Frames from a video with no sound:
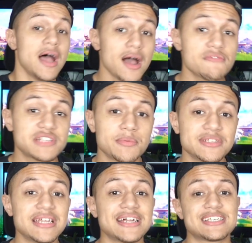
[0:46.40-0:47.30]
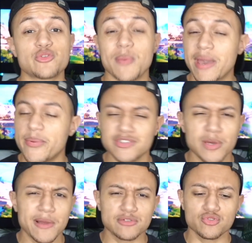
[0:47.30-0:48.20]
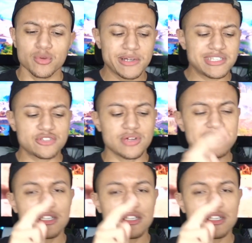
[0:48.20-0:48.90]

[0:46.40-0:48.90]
à vous abonner, les gars. C'est super important. On parle de tout, on parle d'actualité de